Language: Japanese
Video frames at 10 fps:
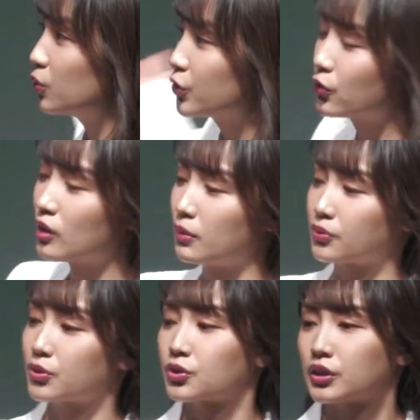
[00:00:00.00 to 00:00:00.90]

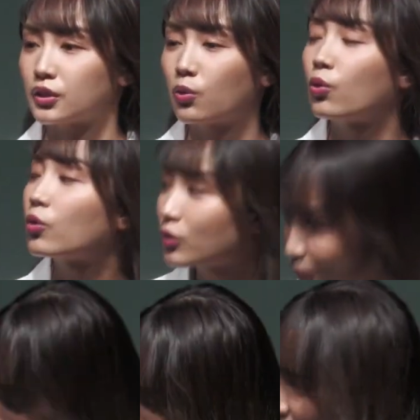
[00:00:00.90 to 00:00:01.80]
ウルトラマンと一緒にこ
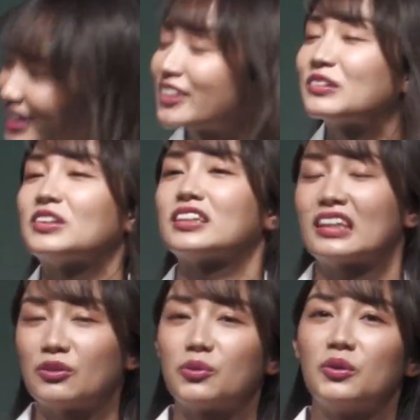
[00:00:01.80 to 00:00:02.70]
う、うんってやるんです
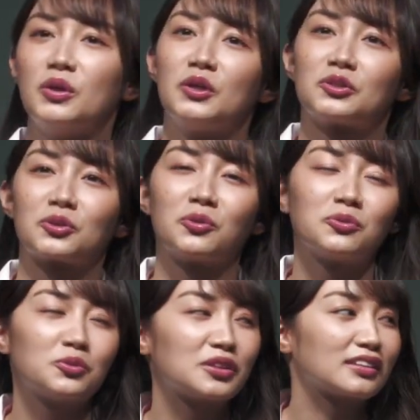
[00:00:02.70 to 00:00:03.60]
けどそ
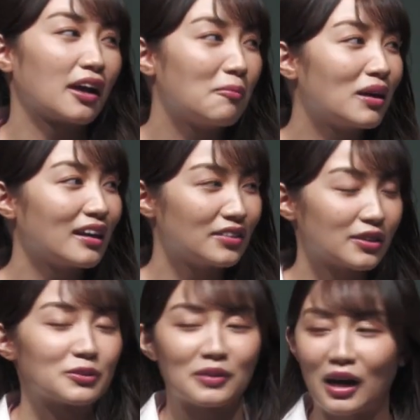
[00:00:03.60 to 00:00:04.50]
の時たまら
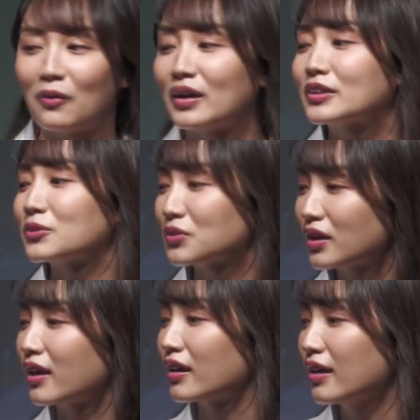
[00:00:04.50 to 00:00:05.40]
なく可愛く
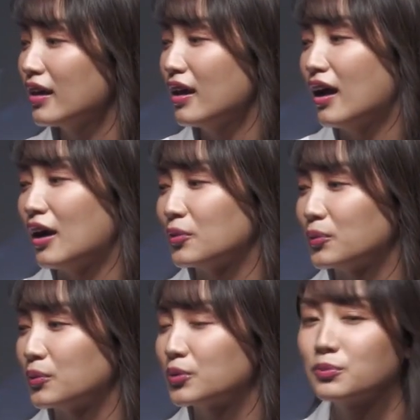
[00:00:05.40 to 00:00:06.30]
てあ
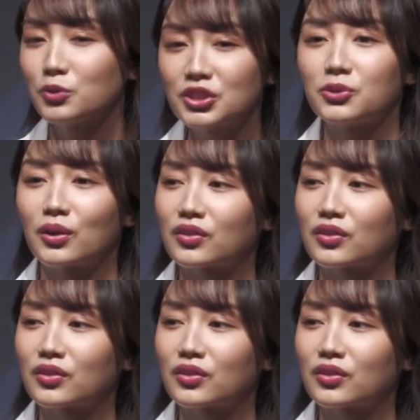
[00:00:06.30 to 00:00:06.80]
のもしよ